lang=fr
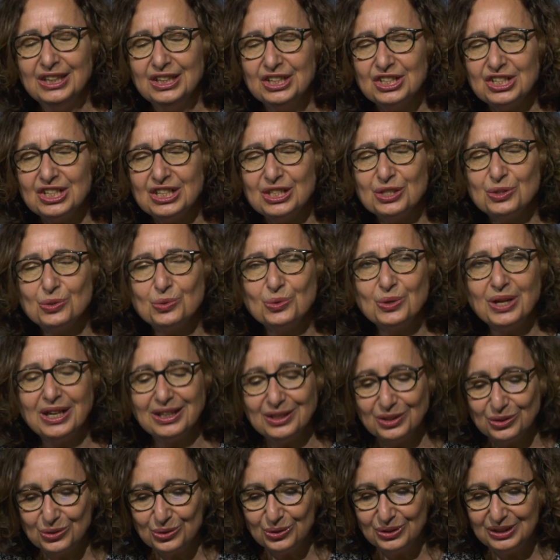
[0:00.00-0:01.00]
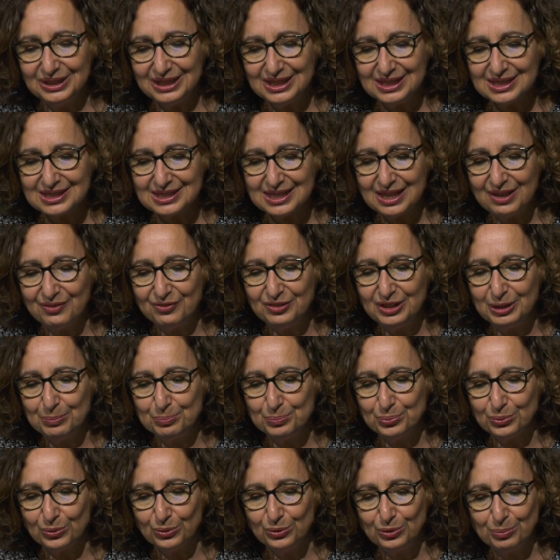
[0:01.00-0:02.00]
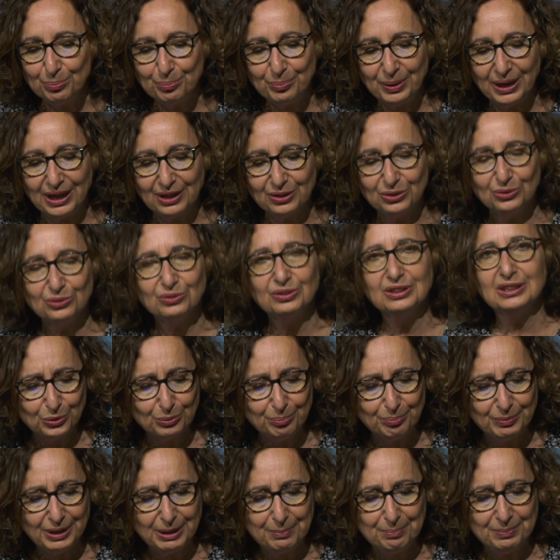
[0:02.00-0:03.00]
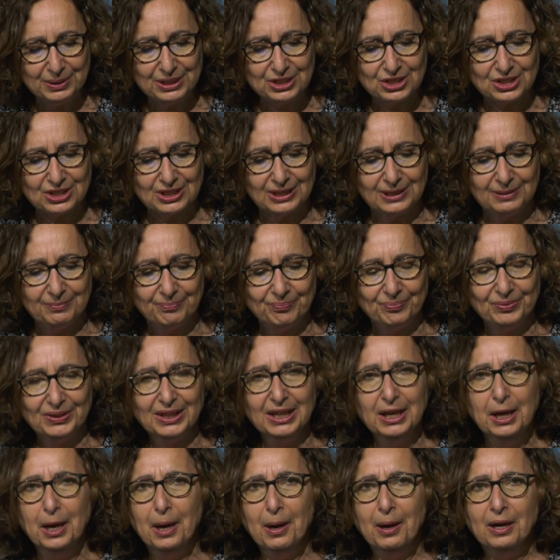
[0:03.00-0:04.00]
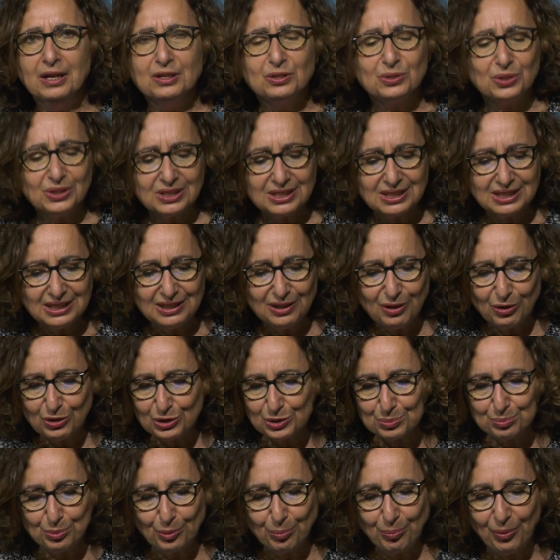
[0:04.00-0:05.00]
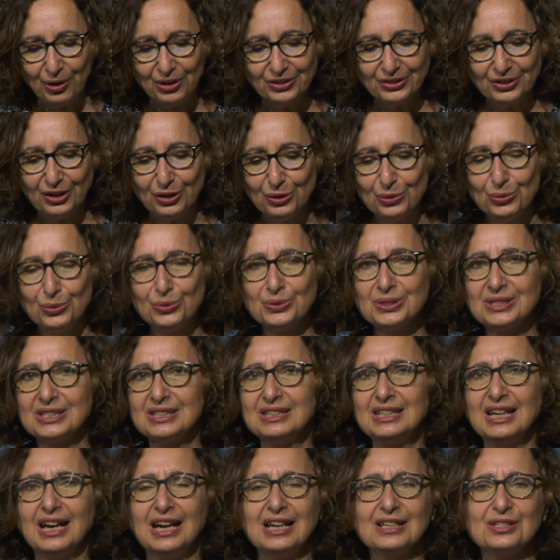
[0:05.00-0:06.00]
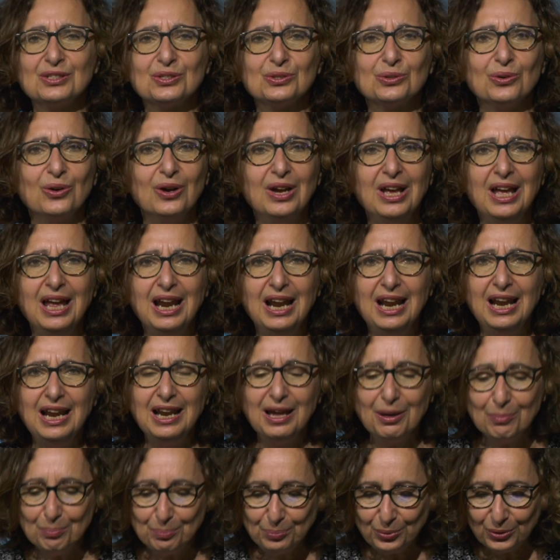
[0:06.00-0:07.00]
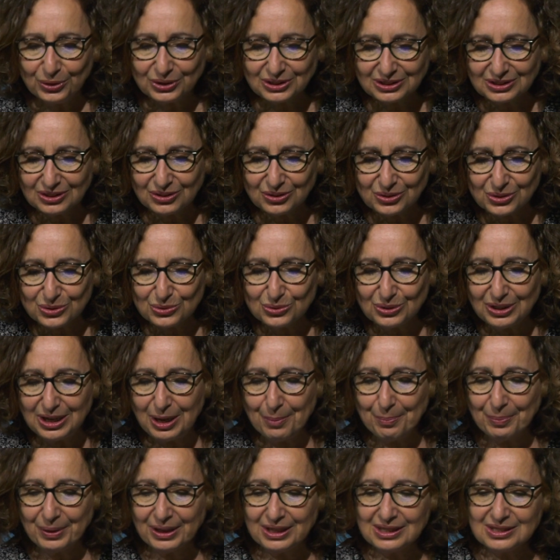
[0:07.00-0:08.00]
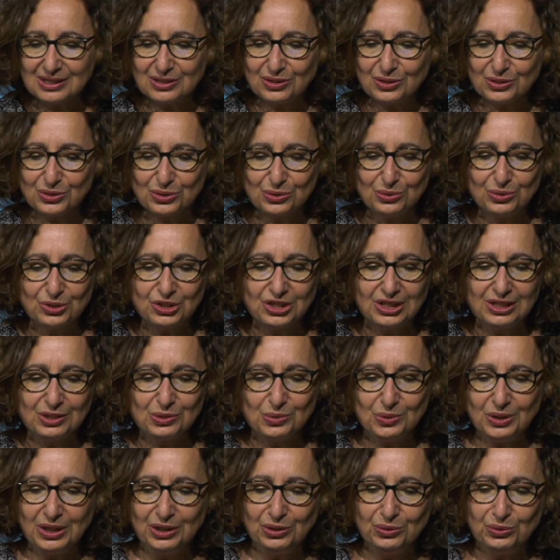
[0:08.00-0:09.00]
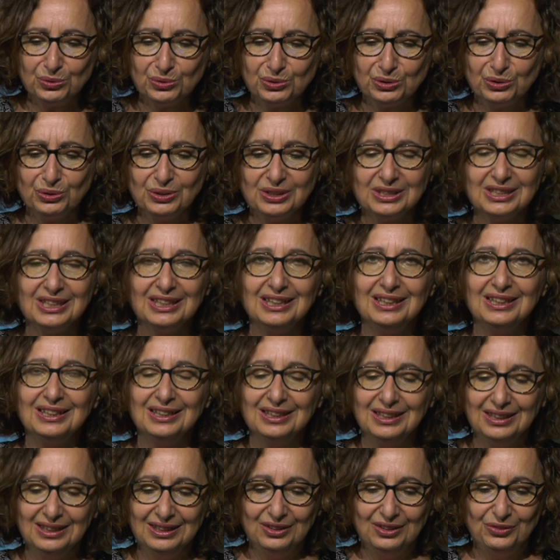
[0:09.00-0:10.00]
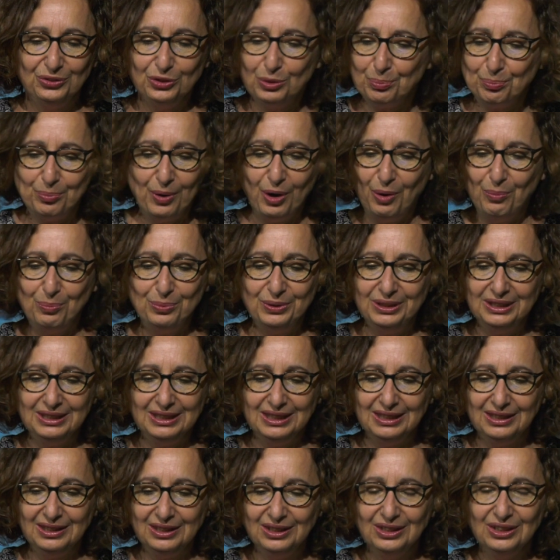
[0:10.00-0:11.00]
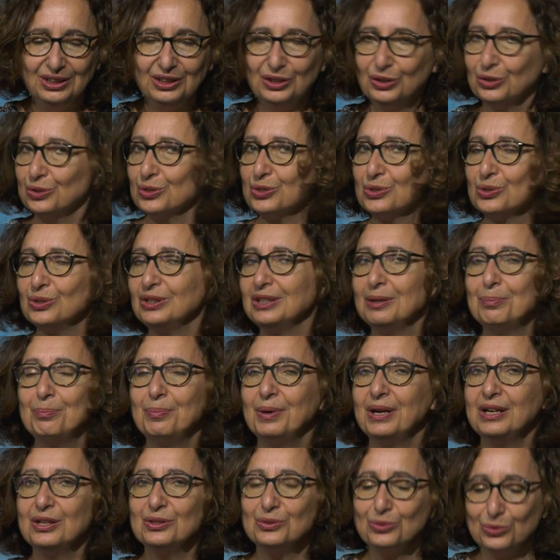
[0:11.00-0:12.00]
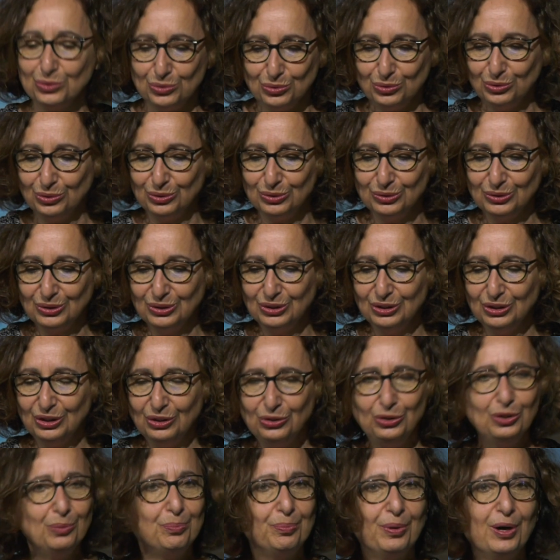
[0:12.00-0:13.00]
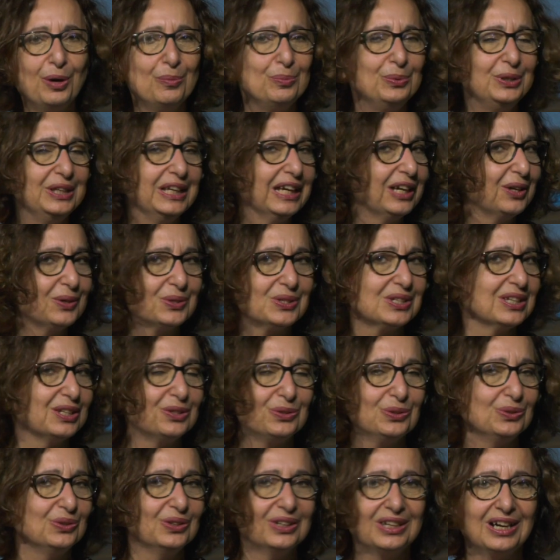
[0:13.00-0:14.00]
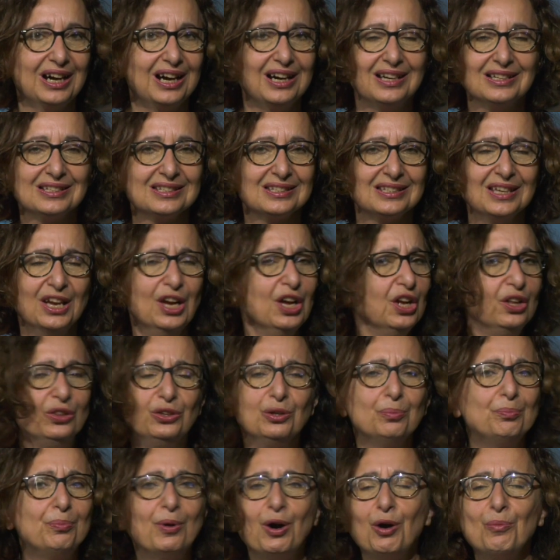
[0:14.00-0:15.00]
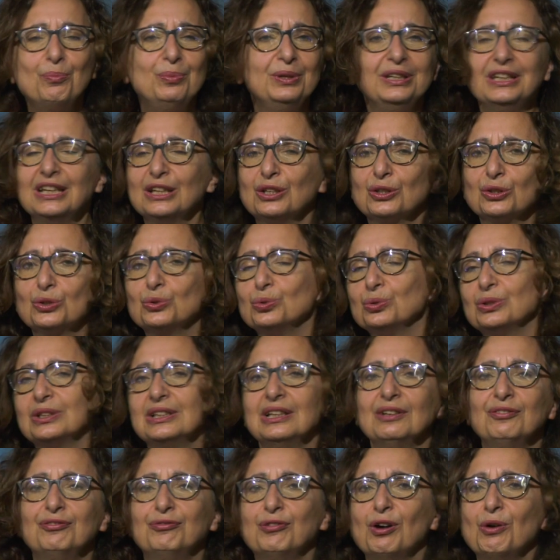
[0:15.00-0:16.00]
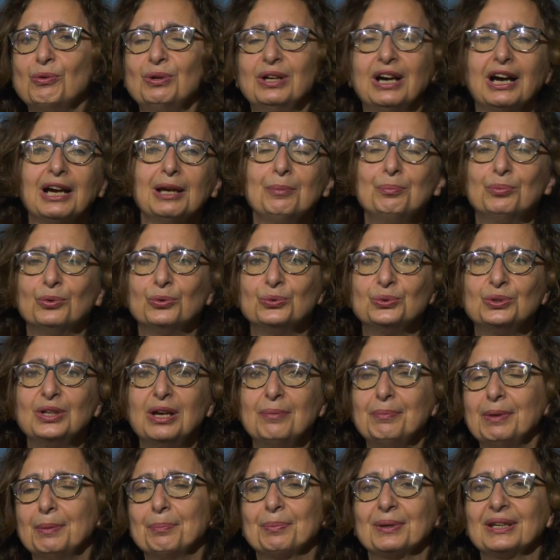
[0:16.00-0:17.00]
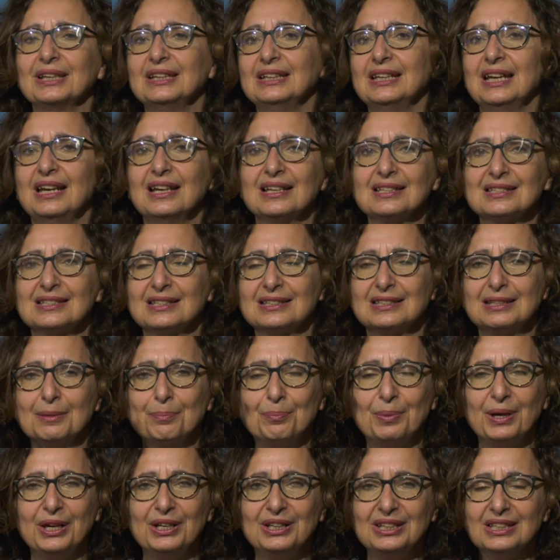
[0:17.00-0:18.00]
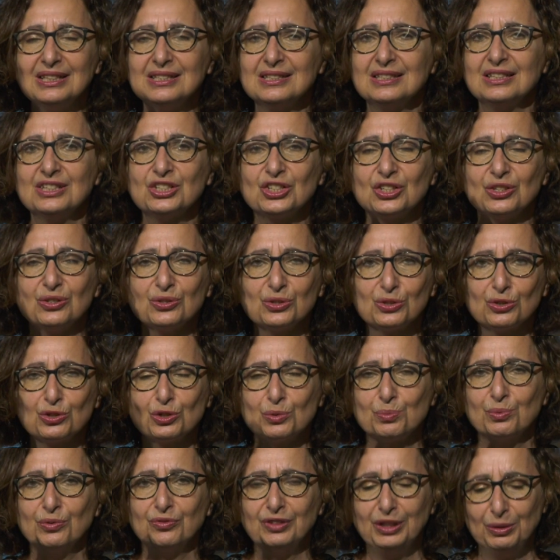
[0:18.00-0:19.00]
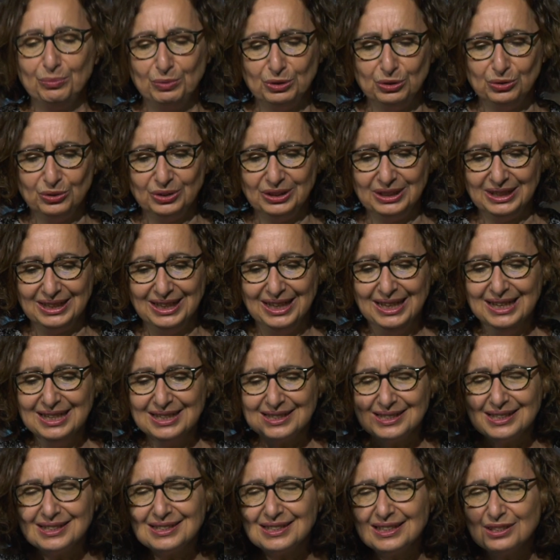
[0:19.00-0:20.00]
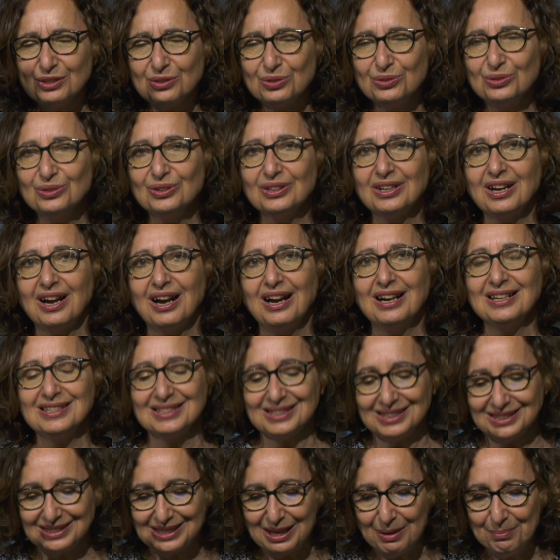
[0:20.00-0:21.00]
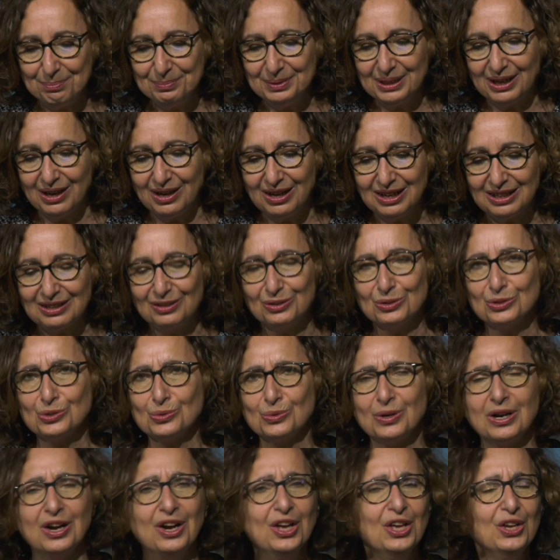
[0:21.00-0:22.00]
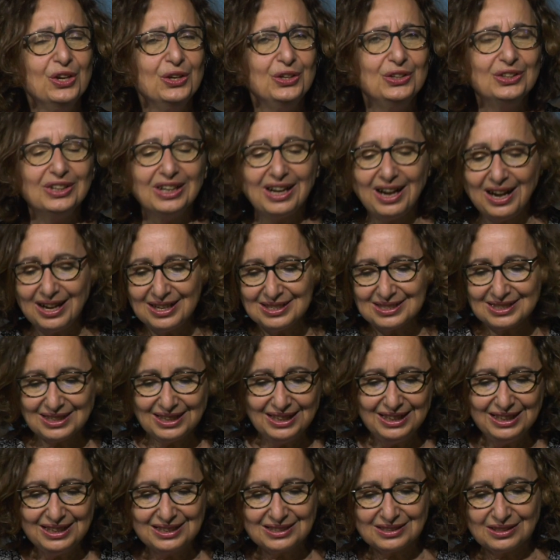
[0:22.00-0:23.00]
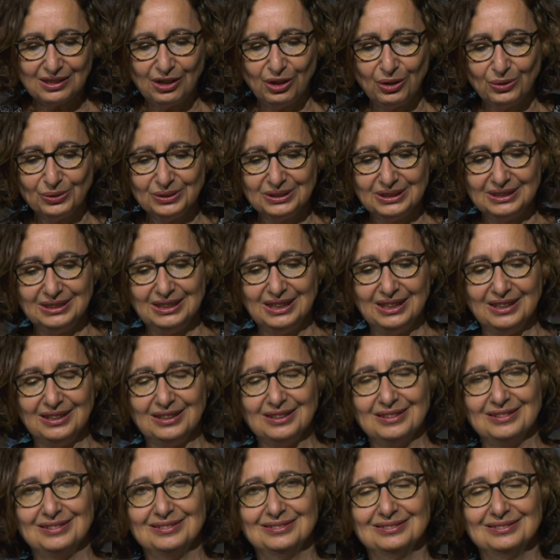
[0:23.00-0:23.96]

Jésus a donné sa vie pour le pardon de mes péchés ce silence pour prendre en considération l'importance de la présence de Jésus à nos côtés, ne pas oublier que ce n'est pas un dû, ne pas oublier que c'est une grâce, ne pas oublier que toutes les fois où il a répondu à mes prières, ce n'était pas une exigence que je pouvais lui donner, c'était une grâce, c'est un miracle en soi, une grâce extraordinaire.